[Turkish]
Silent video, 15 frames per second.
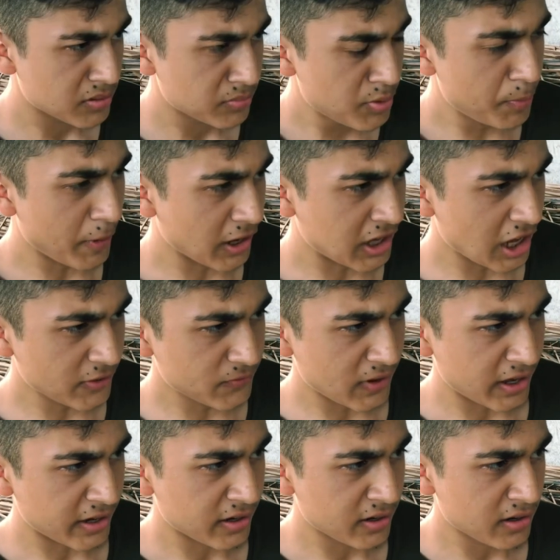Bir paket var.
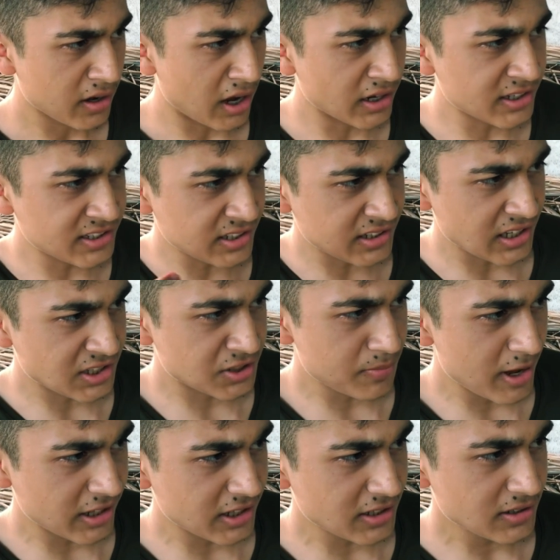Adrese teslim
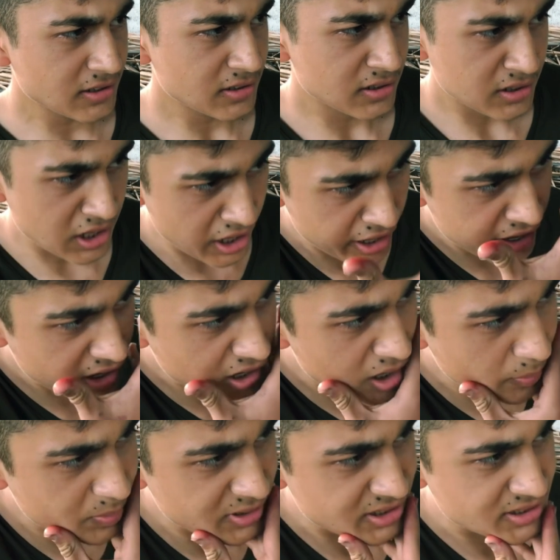edin, keneyi
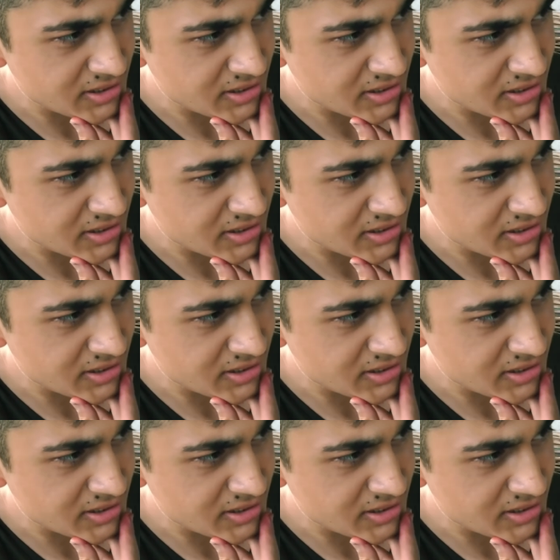kapın.